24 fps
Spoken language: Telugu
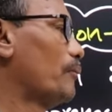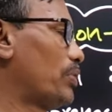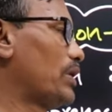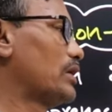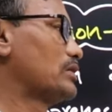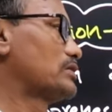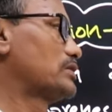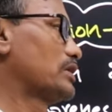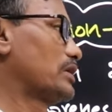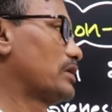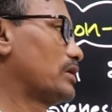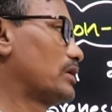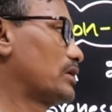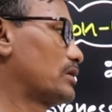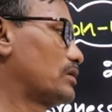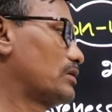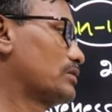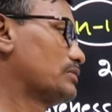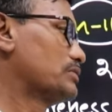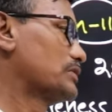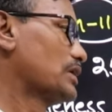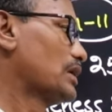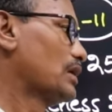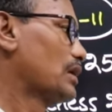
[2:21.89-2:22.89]
పాస్
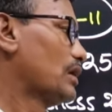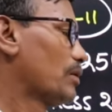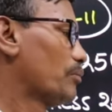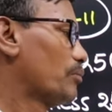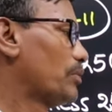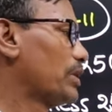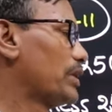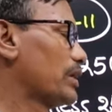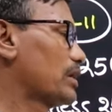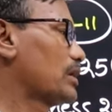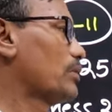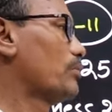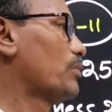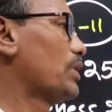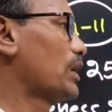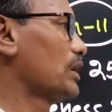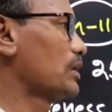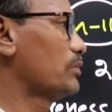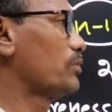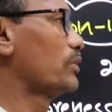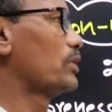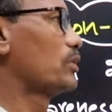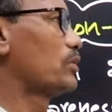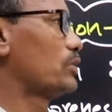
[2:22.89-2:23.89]
అయినట్లు మరి ఇక
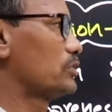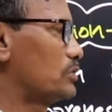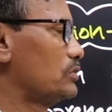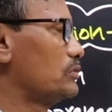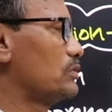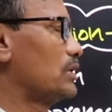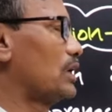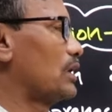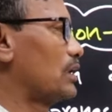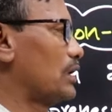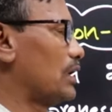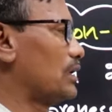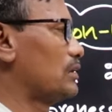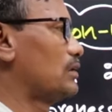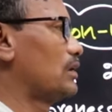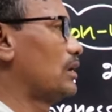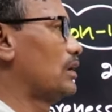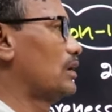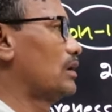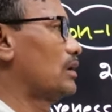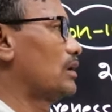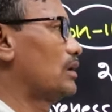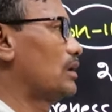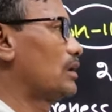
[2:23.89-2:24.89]
మార్క్ మనకు వస్తుందా రాదా